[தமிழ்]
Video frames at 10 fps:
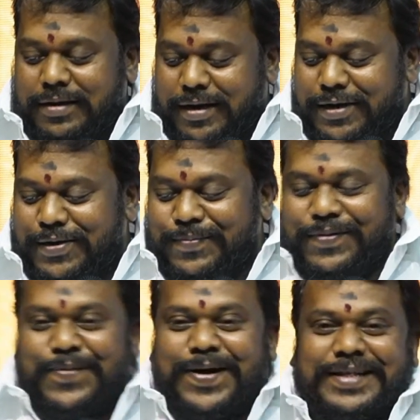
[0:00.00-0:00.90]
எனக்கும்
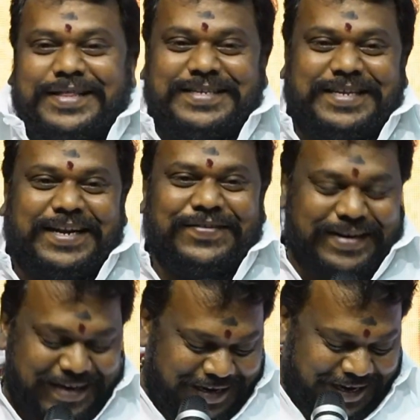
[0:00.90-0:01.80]
விமானத்தில் செல்ல
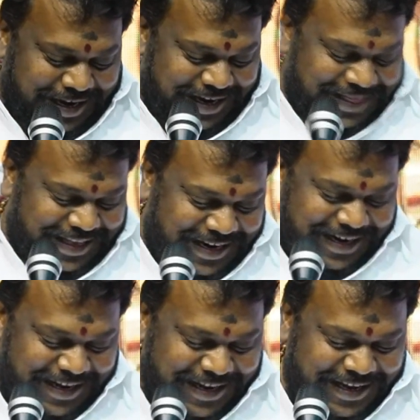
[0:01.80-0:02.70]
வேண்டியிருக்க காரணத்தினால்